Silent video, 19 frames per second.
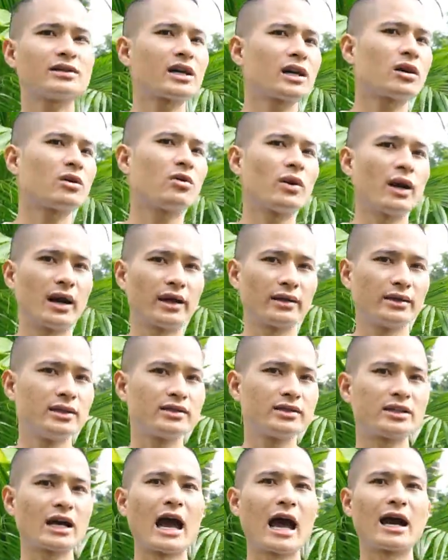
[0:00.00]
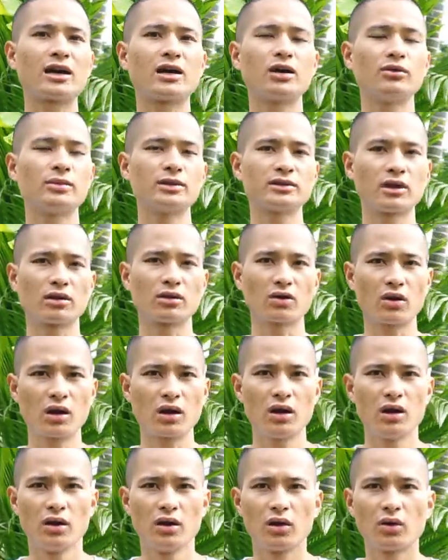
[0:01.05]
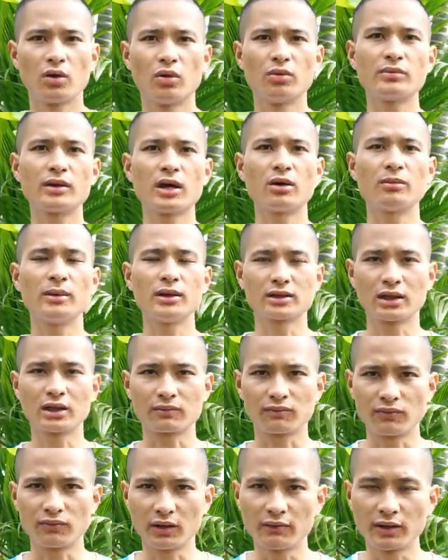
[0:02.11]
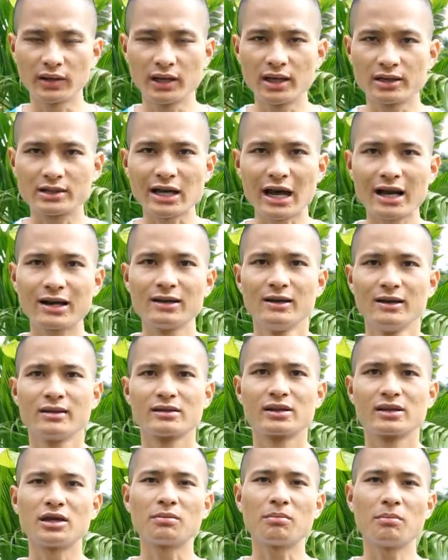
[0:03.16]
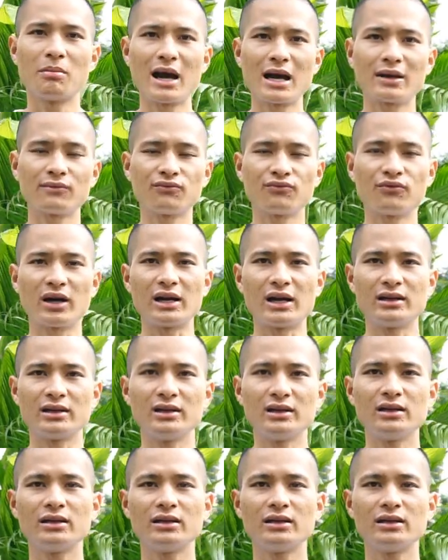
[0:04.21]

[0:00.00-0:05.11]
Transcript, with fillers: chắc khỏe đến già không bao giờ lo ốm đau bệnh tật về vấn đề răng thì bạn phải